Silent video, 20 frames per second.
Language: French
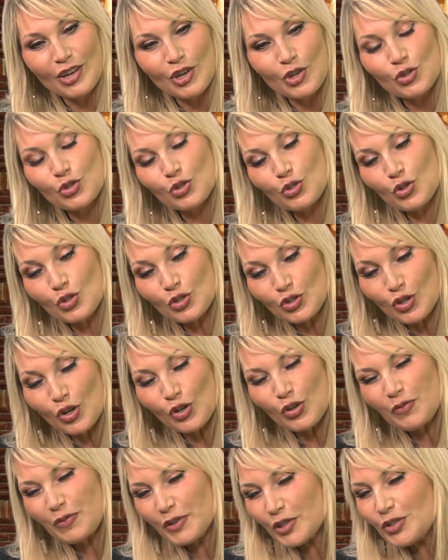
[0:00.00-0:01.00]
Je te
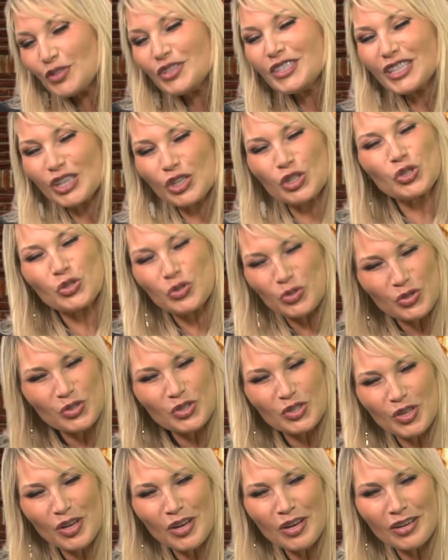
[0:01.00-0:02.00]
sors, le fait de dire je te
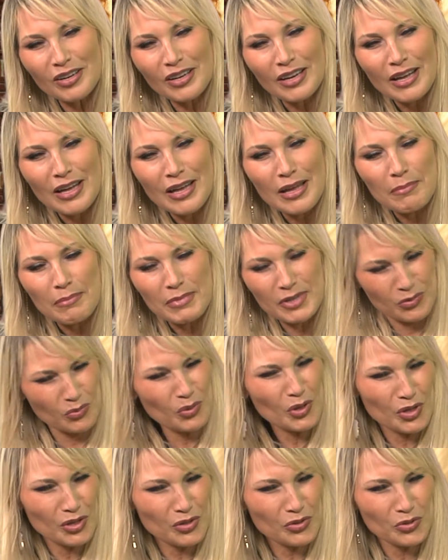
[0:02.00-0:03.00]
sors, mais
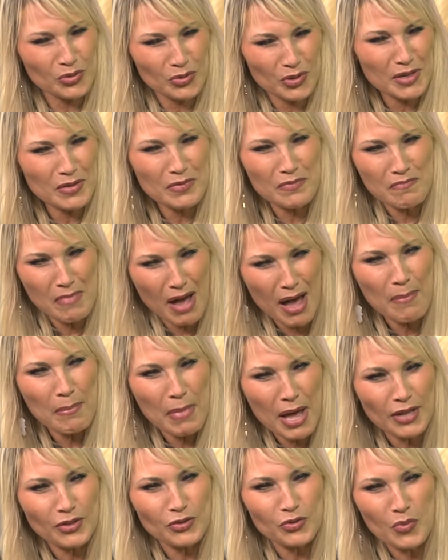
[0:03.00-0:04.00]
toi, tu es une
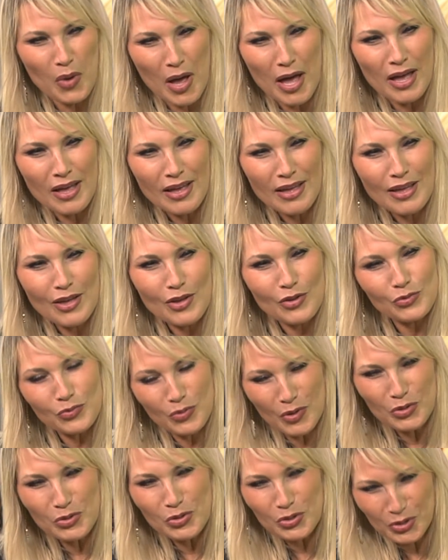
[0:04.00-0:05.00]
maman, toi
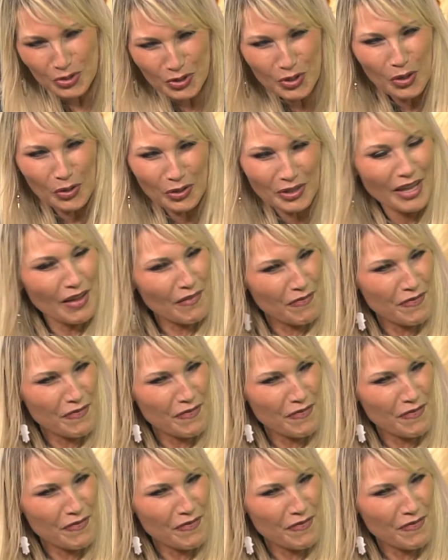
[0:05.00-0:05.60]
Toi, tu sors ta